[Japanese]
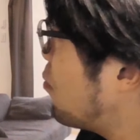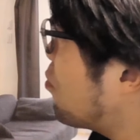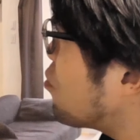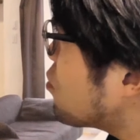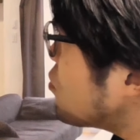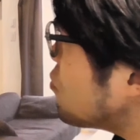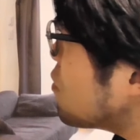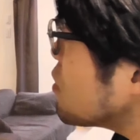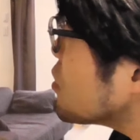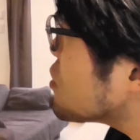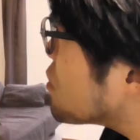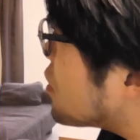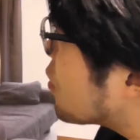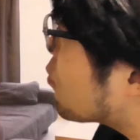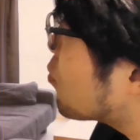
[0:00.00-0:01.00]
僕はで
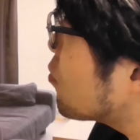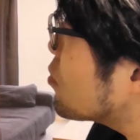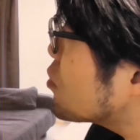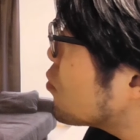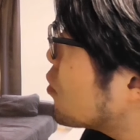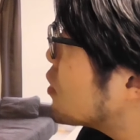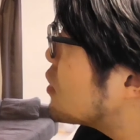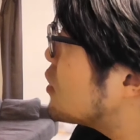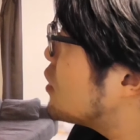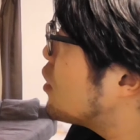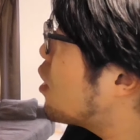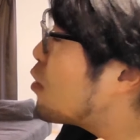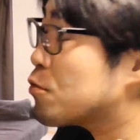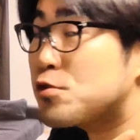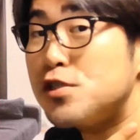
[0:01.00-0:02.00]
すね、この人たち意
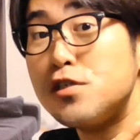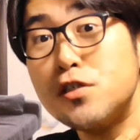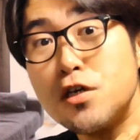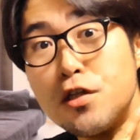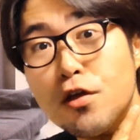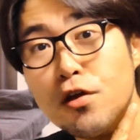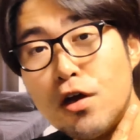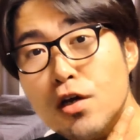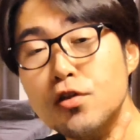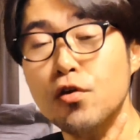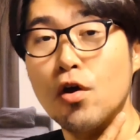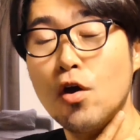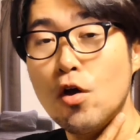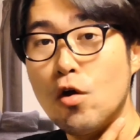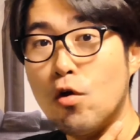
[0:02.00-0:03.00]
外と小さいんだなっ
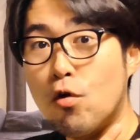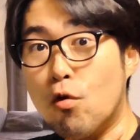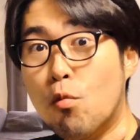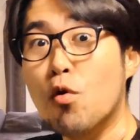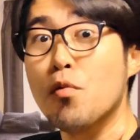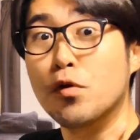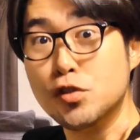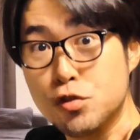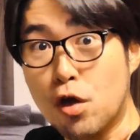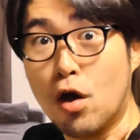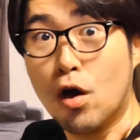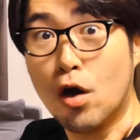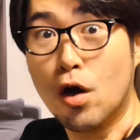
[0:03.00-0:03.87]
て思いました。